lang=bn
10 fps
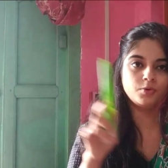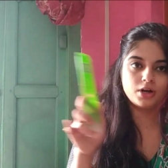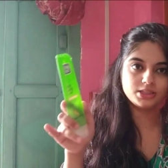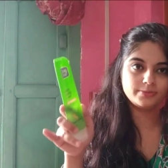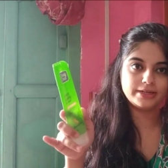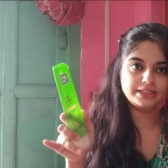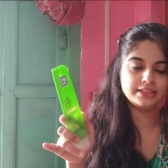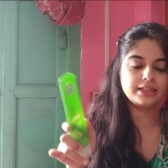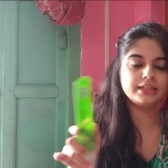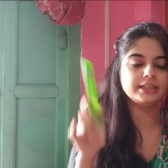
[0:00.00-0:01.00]
ওয়াশ
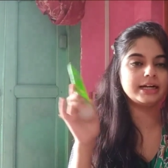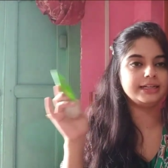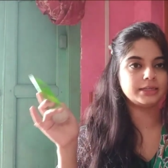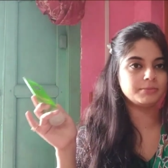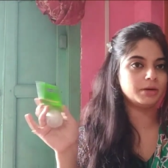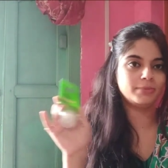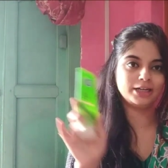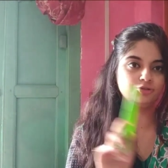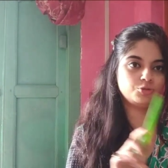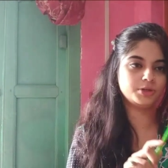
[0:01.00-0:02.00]
বেসিনে থাকে আর একটা আমার
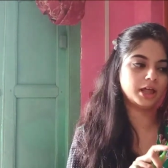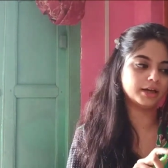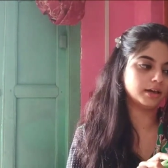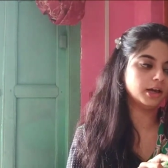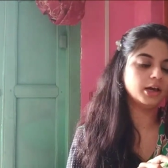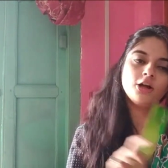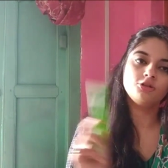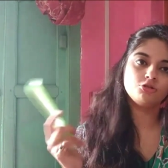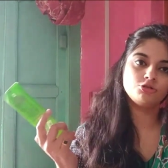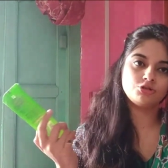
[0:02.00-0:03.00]
বাথরুমে থাকে
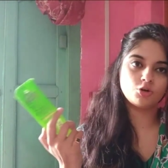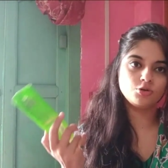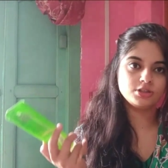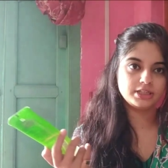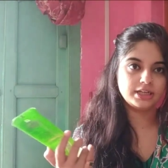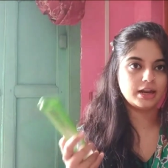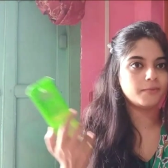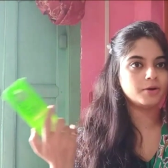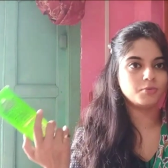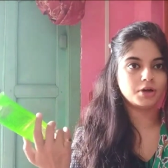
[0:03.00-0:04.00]
তো যখন যেখানে
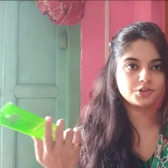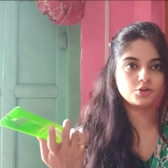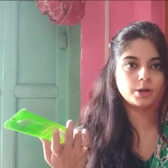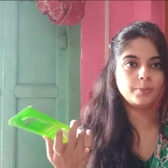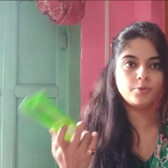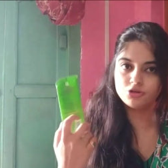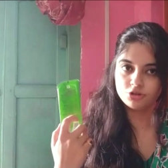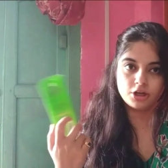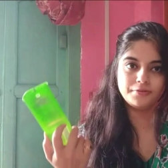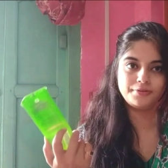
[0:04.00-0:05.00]
আমার ওয়াশ করার
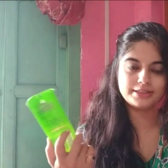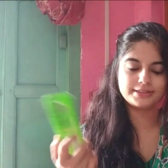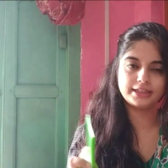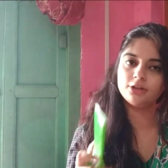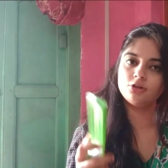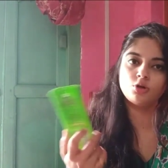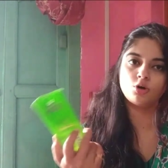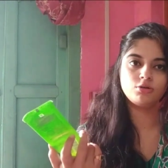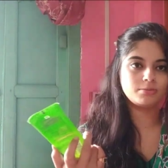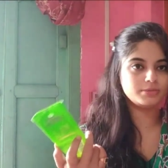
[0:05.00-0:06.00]
প্রয়োজন হয় ফেসটাকে
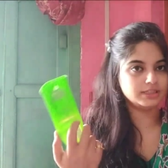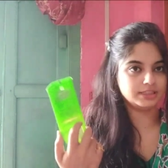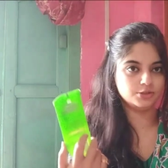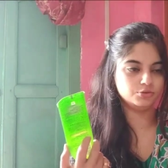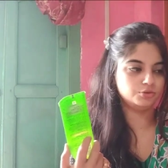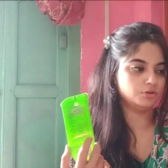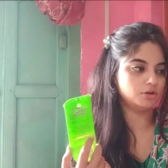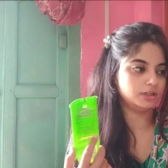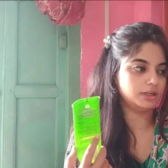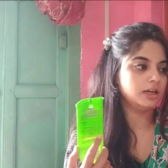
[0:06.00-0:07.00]
তখন আমি সেটা ইউজ
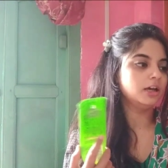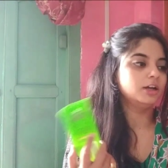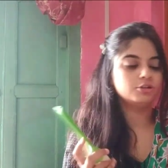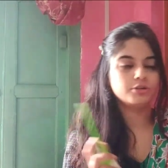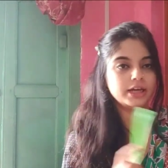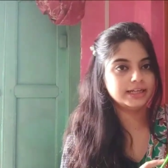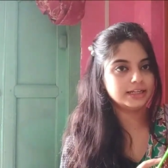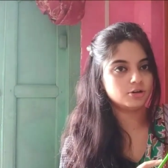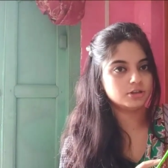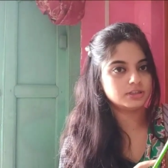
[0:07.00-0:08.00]
করে নিই তো
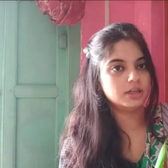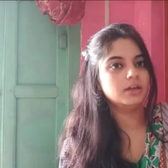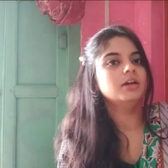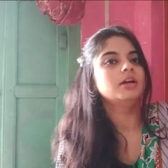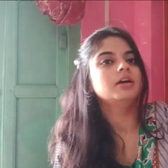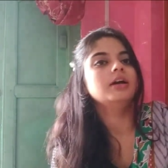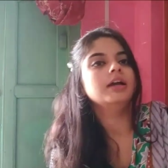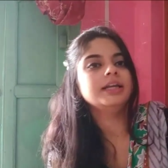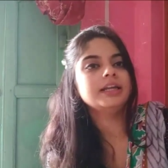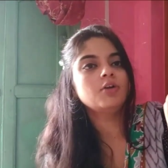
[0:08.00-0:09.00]
এটা হচ্ছে
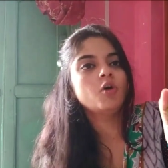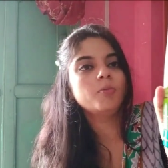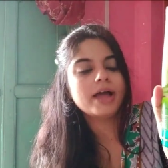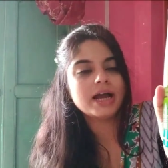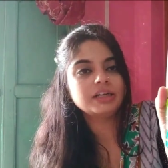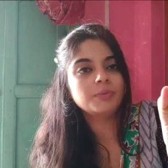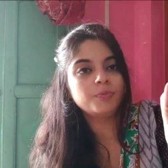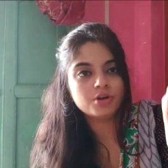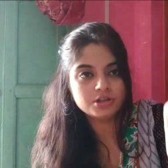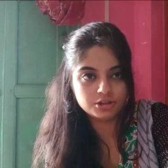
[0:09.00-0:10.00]
এটা খুব একটা
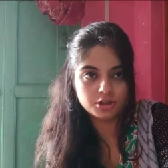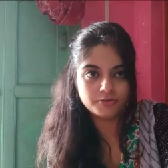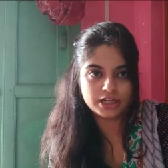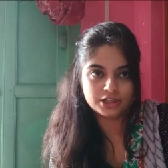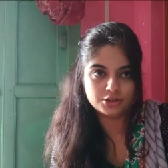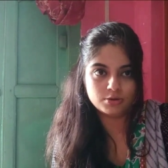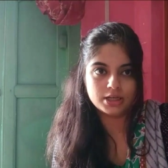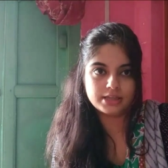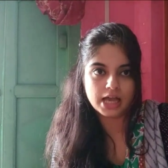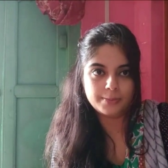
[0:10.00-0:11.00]
পরিচিত ফেস
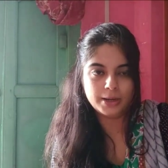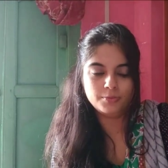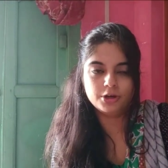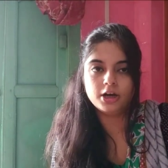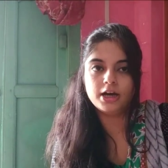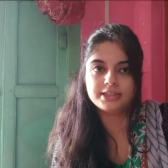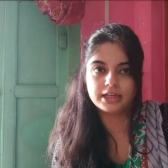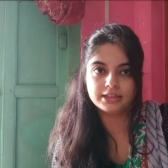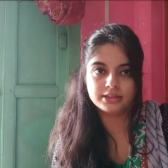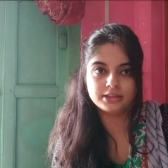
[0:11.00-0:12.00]
ওয়াশ আমার মনে হয়
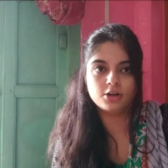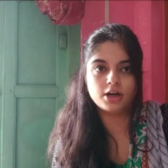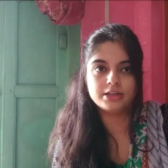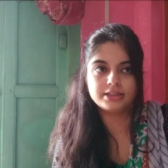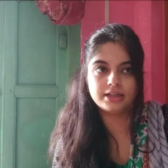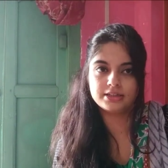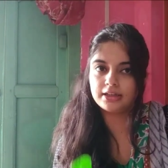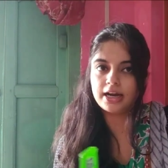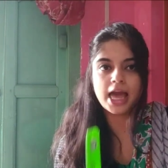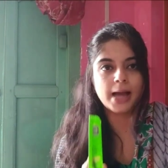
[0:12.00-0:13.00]
যাদের যাদের অয়েল স্কিন আছে
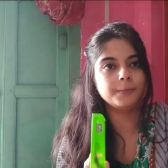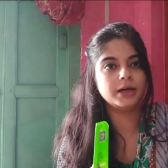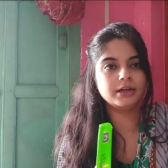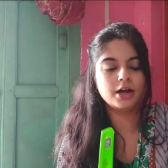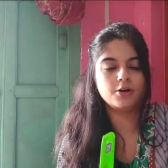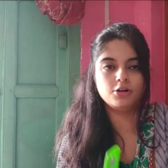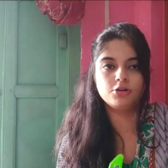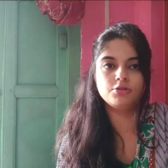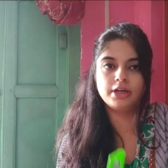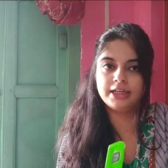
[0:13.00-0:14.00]
তারা একবার না
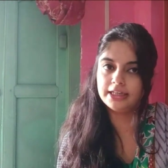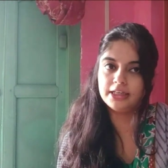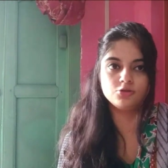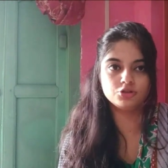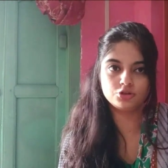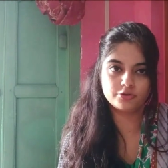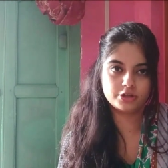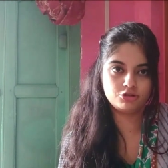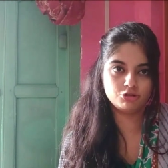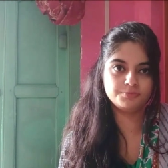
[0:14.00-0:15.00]
হলেও এটা ইউজ
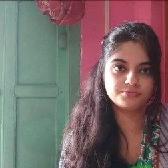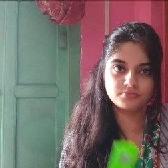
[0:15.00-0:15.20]
করেছো